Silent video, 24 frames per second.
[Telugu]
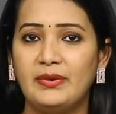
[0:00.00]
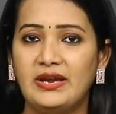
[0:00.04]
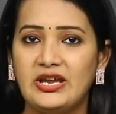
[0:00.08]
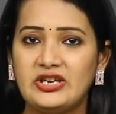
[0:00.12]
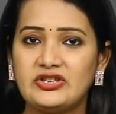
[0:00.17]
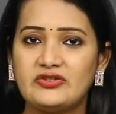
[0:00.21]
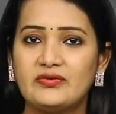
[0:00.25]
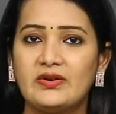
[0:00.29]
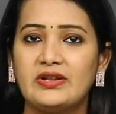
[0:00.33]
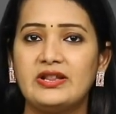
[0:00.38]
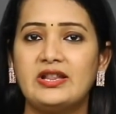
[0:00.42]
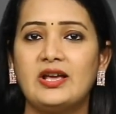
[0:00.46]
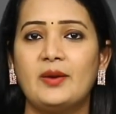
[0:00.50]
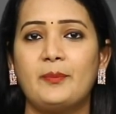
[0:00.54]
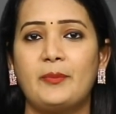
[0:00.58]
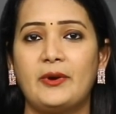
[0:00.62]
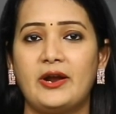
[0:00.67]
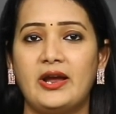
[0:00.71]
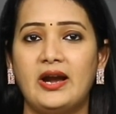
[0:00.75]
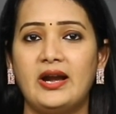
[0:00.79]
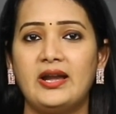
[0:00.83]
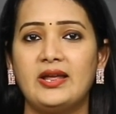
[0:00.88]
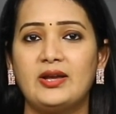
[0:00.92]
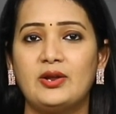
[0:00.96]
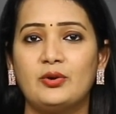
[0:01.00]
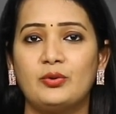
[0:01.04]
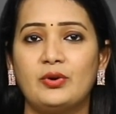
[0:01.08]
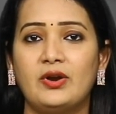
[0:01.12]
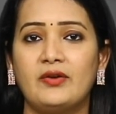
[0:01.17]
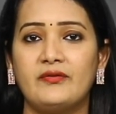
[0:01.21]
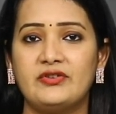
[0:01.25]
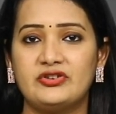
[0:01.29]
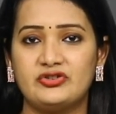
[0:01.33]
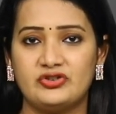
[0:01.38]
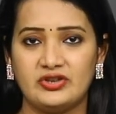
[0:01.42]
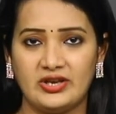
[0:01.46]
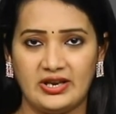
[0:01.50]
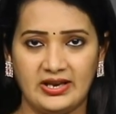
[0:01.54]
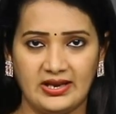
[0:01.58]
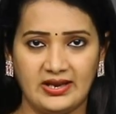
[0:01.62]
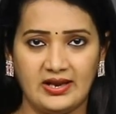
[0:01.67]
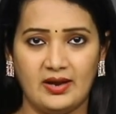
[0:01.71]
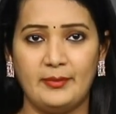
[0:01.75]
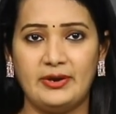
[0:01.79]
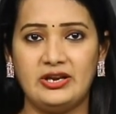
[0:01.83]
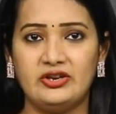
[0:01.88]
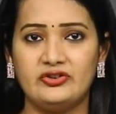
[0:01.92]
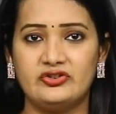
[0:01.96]
బీచ్ వద్ద ప్రయాణికులున్న విషయాన్ని
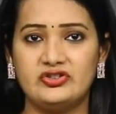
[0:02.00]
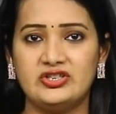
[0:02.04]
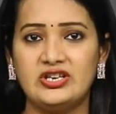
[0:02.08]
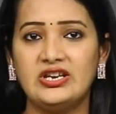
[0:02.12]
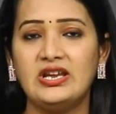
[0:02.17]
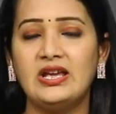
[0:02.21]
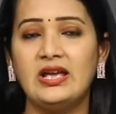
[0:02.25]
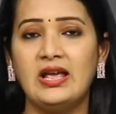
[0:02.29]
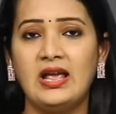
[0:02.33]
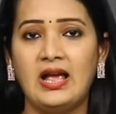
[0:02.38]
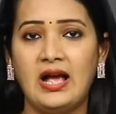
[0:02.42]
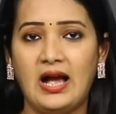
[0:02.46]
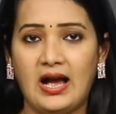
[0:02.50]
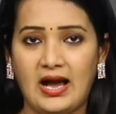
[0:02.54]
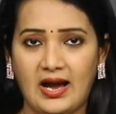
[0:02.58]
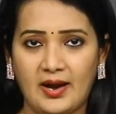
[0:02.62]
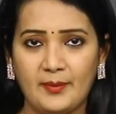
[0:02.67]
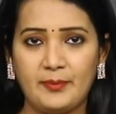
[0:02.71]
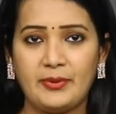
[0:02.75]
గమనించి ఆ